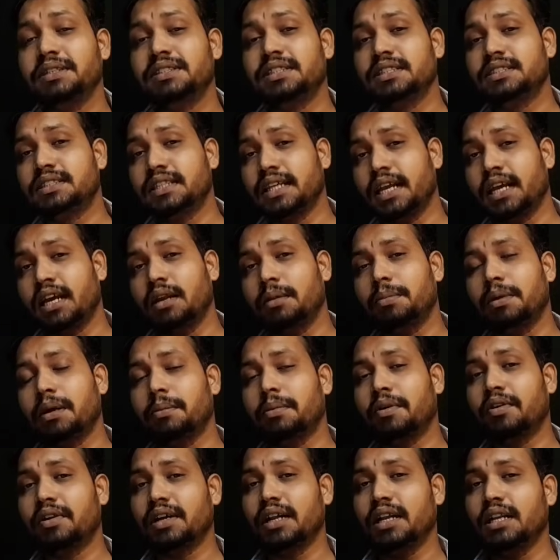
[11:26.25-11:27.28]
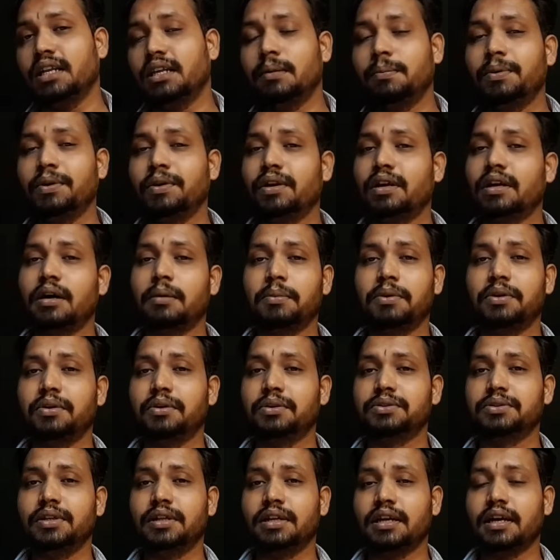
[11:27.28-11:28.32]
அமைச்சர் சேகர் பாபு அவர்கள் இப்படி ஒரு கமெண்ட்
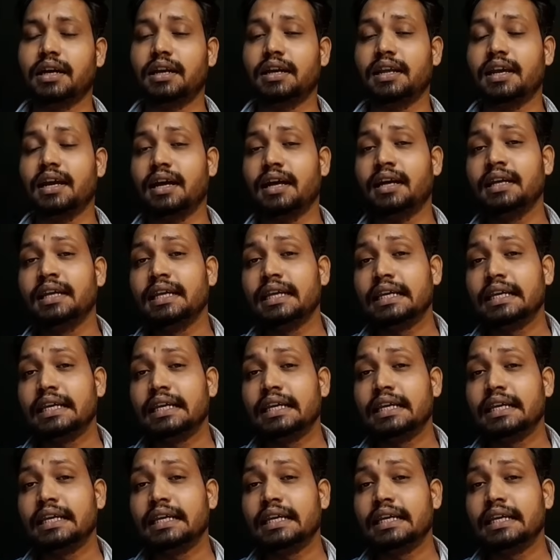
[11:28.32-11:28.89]
ஒன்று சொல்லியிருக்காரு இல்லையா